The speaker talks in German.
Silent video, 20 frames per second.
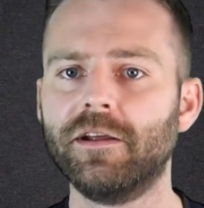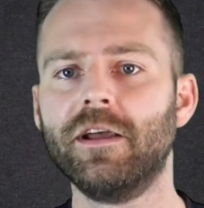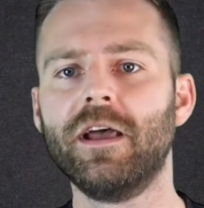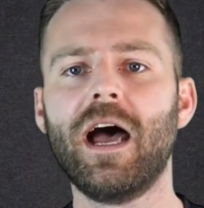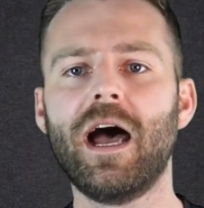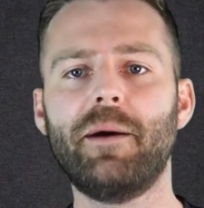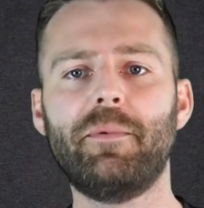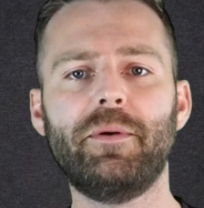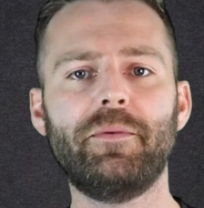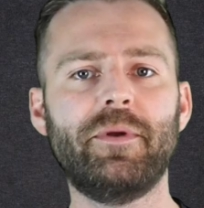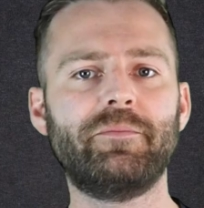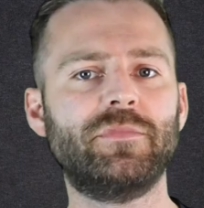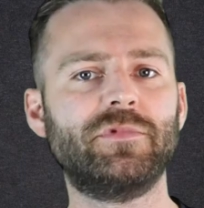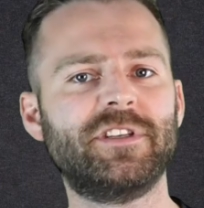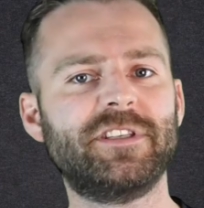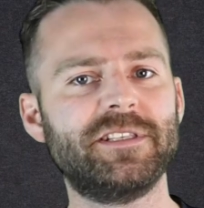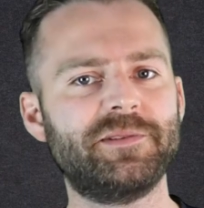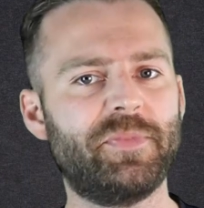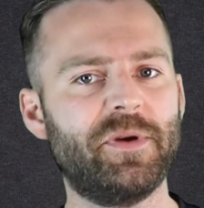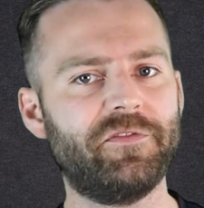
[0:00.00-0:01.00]
Aber man muss
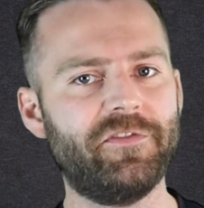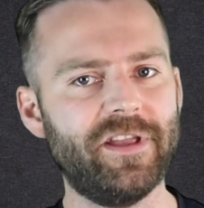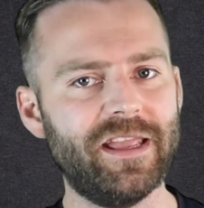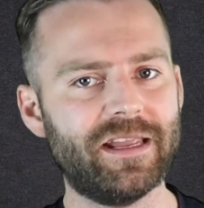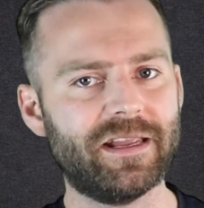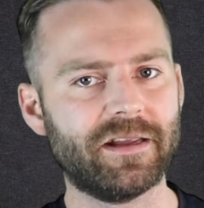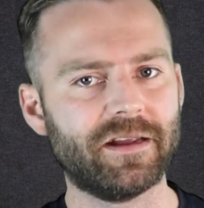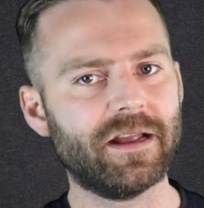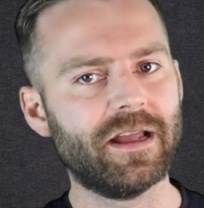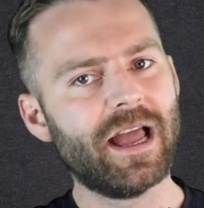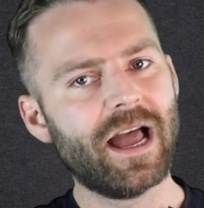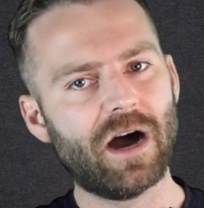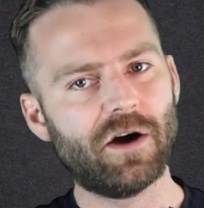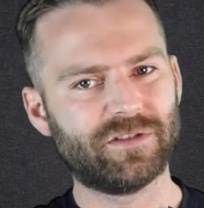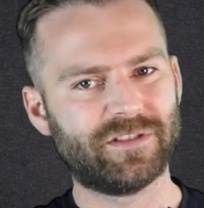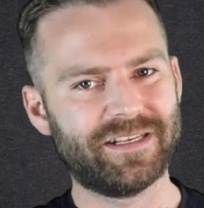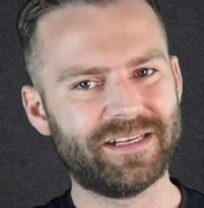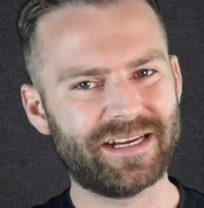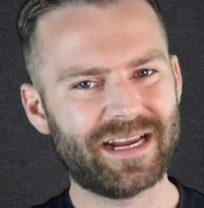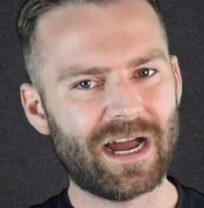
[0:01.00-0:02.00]
sich bewegen, aus
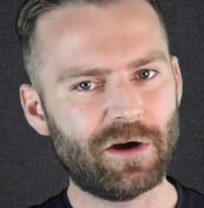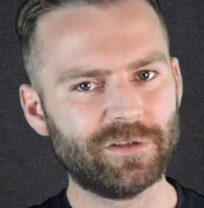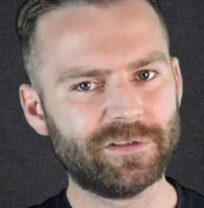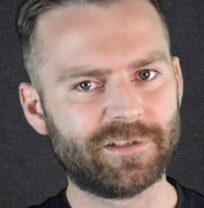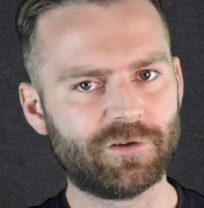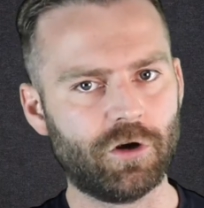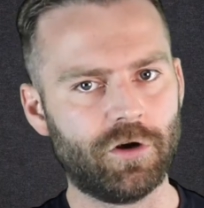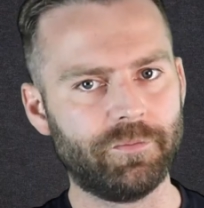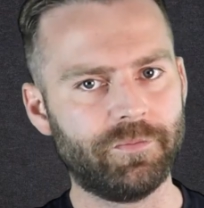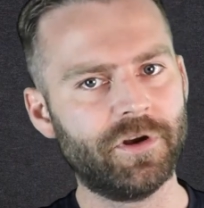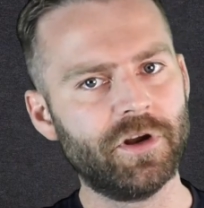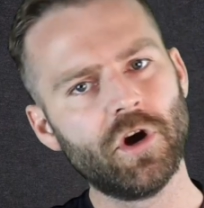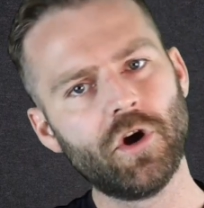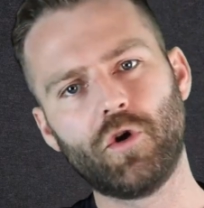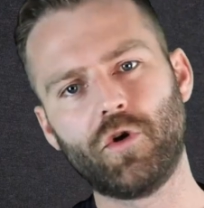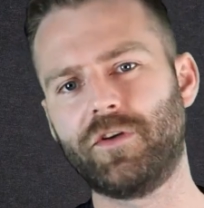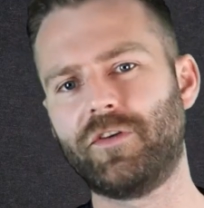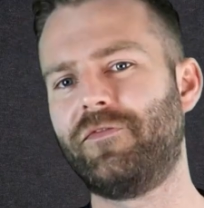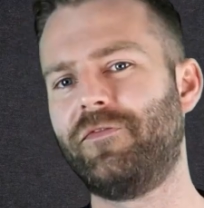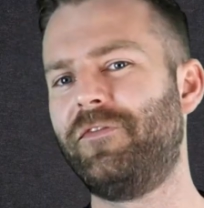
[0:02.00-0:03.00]
sich rauskommen
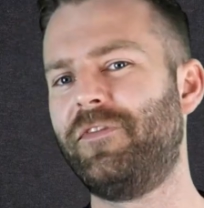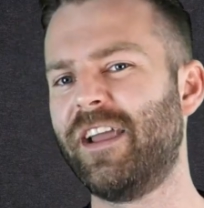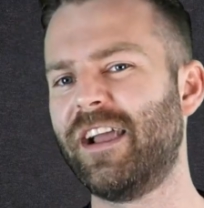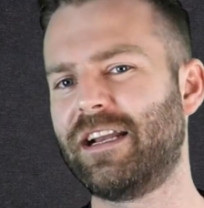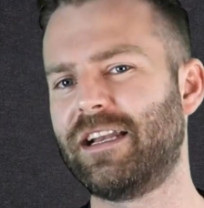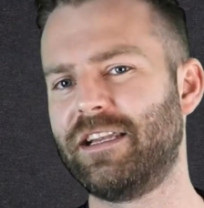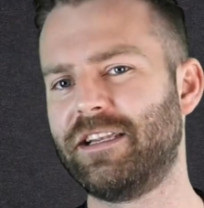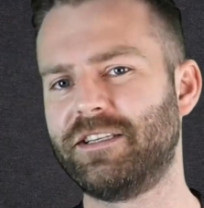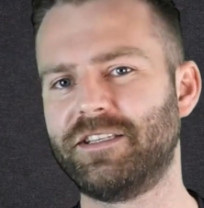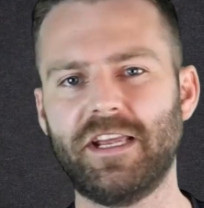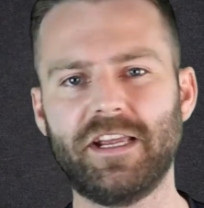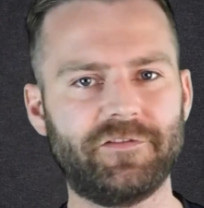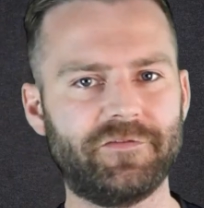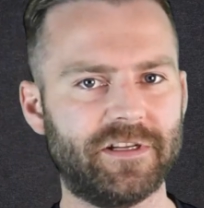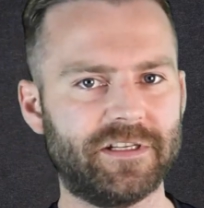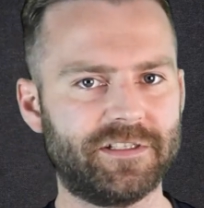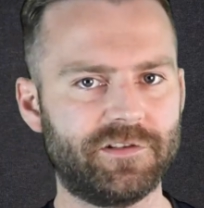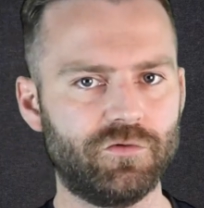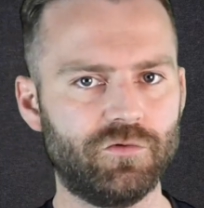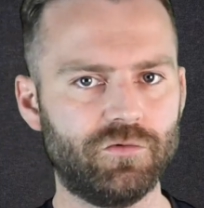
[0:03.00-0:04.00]
und wirklich
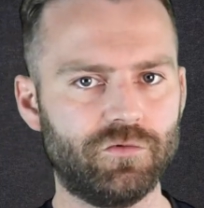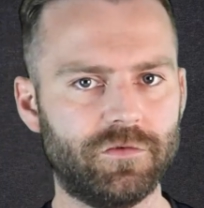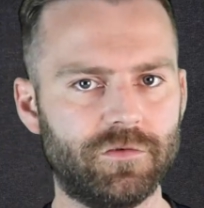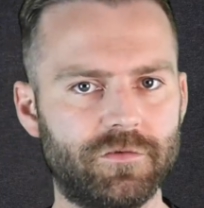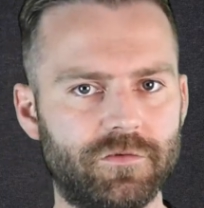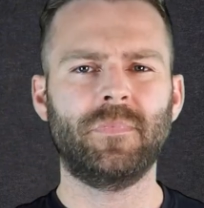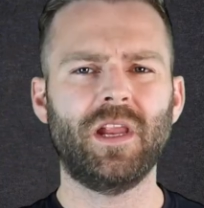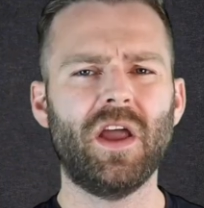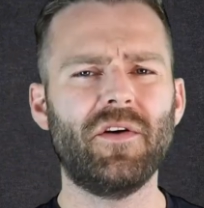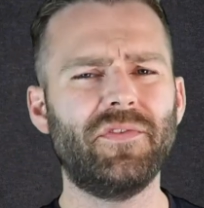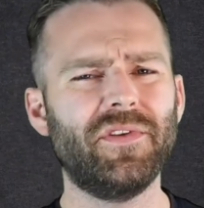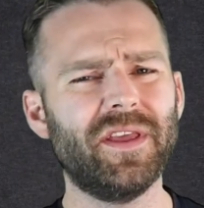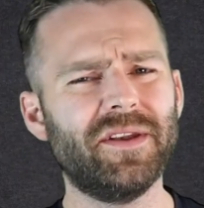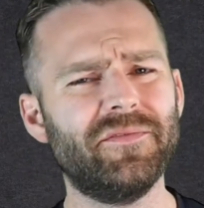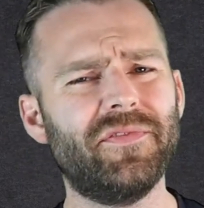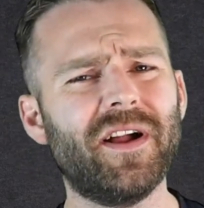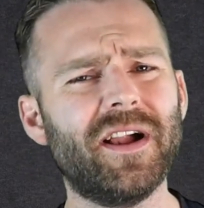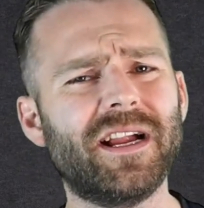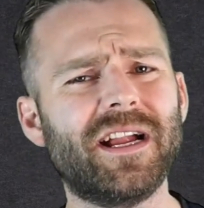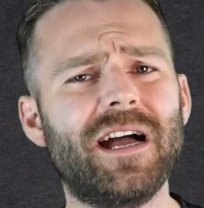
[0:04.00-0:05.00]
etwas tun. Auf jeden
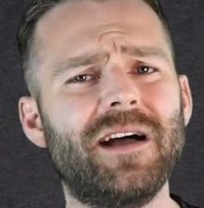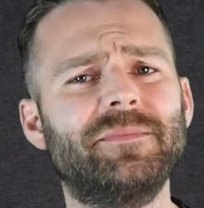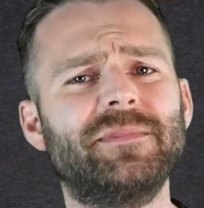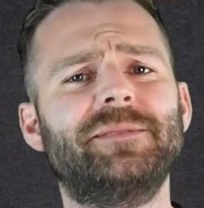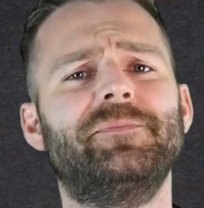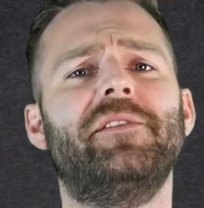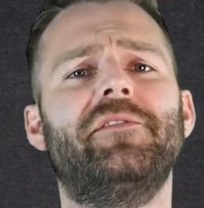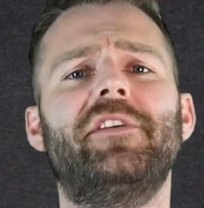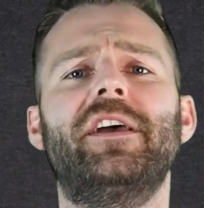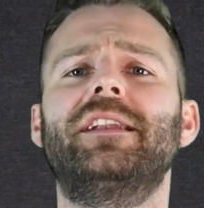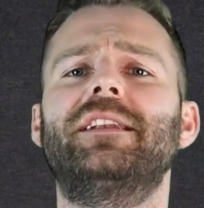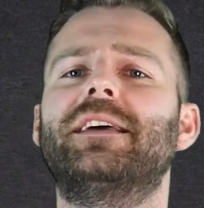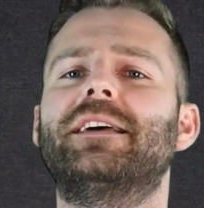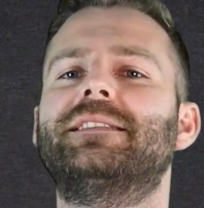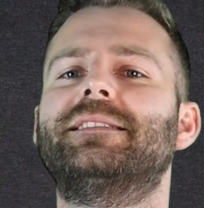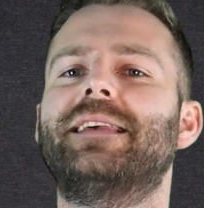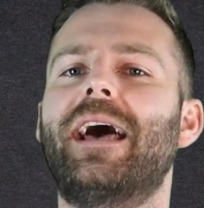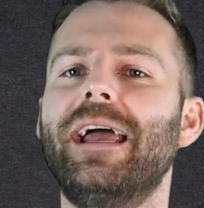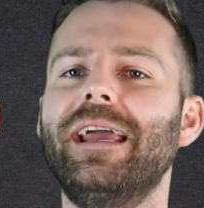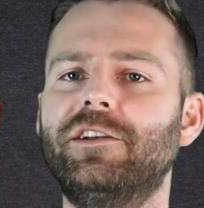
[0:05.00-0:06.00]
Fall kam es mir während der
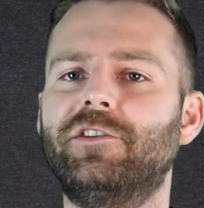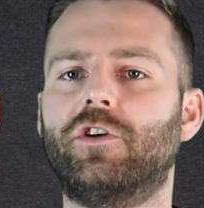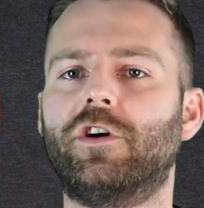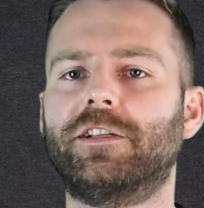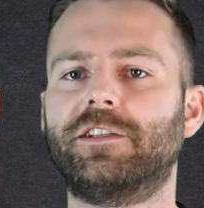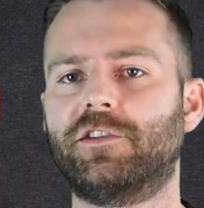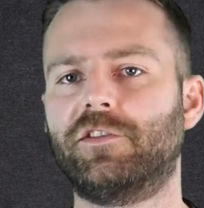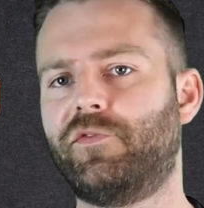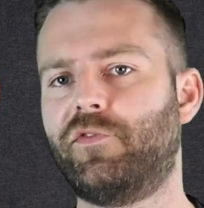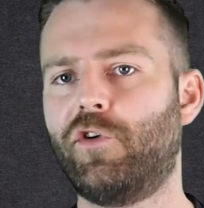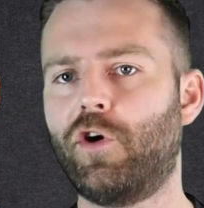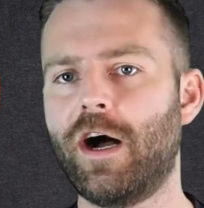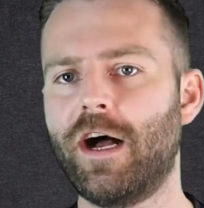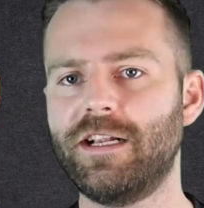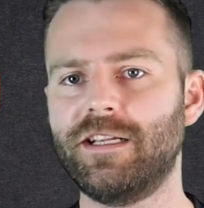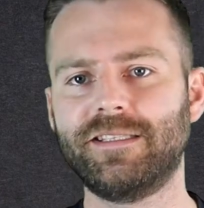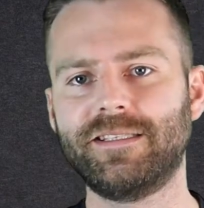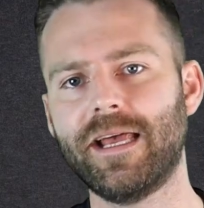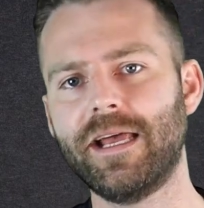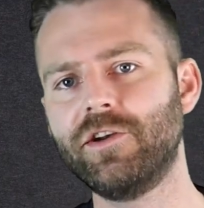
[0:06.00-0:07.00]
Zeit dort so vor,
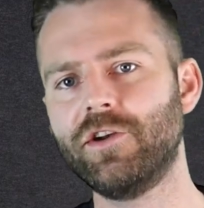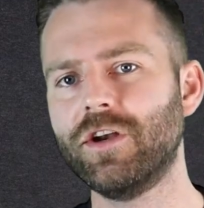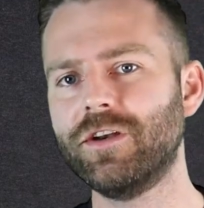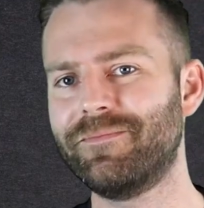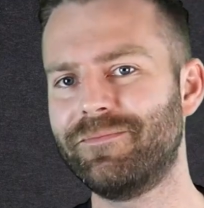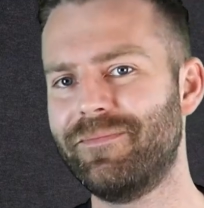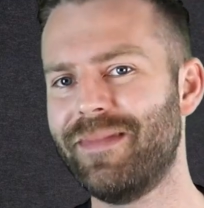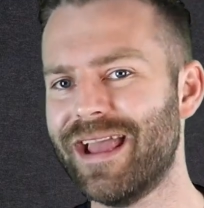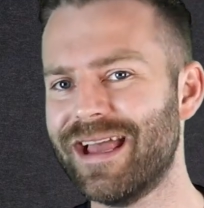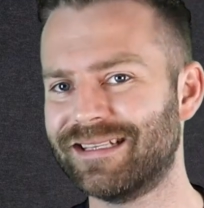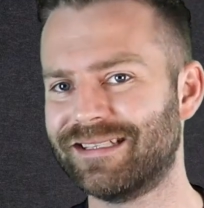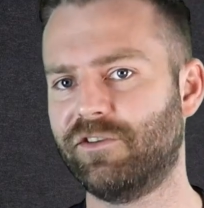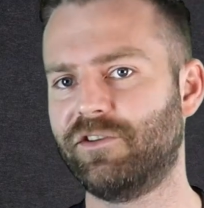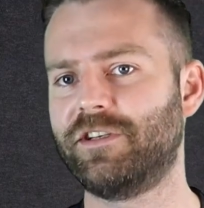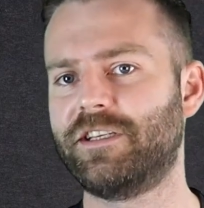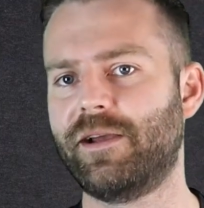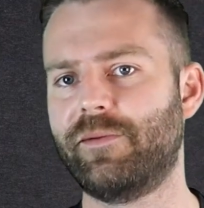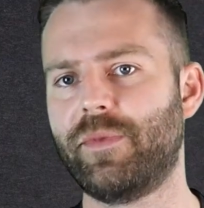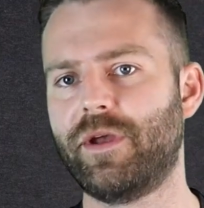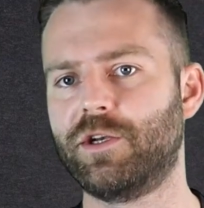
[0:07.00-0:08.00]
als seien dort mehr
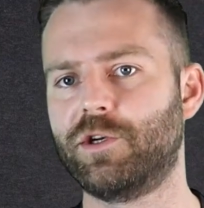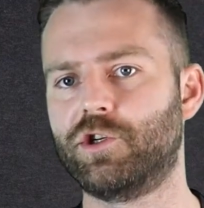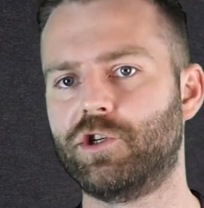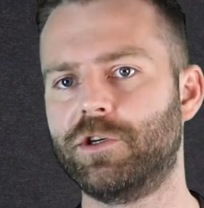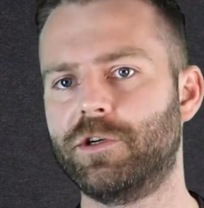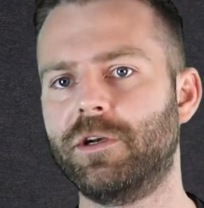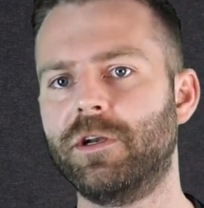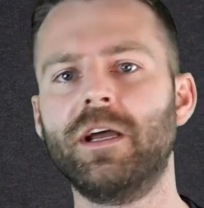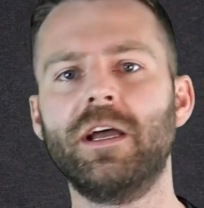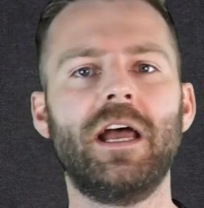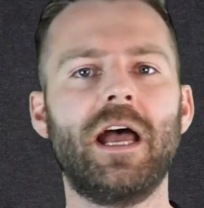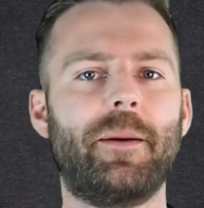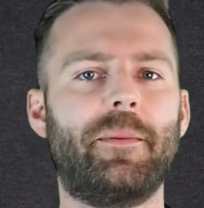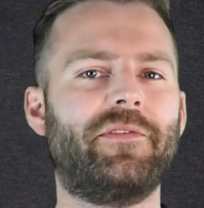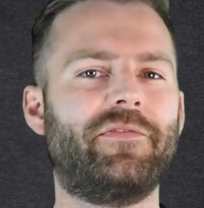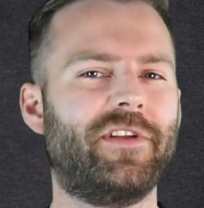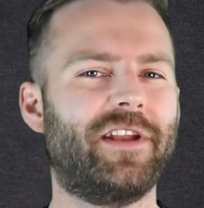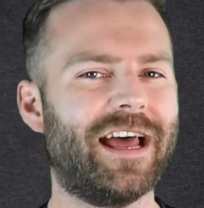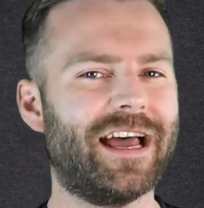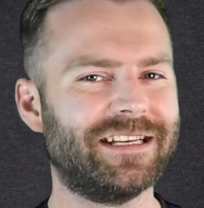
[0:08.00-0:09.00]
solcher Menschen. Aber
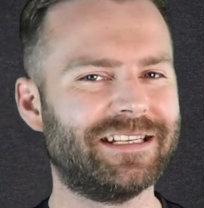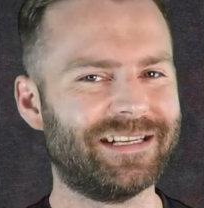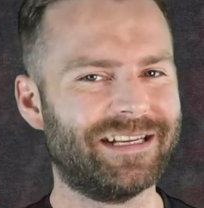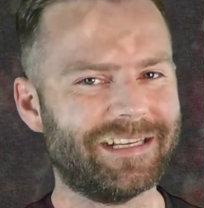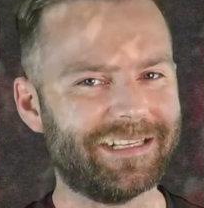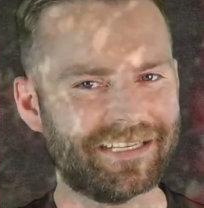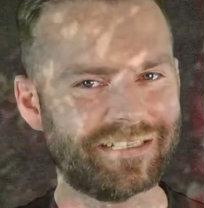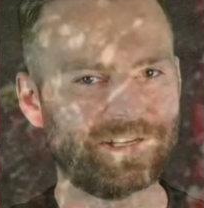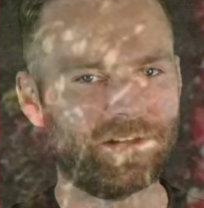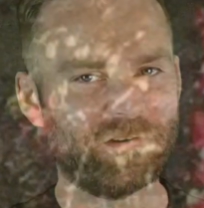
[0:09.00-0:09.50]
vielleicht liegt das auch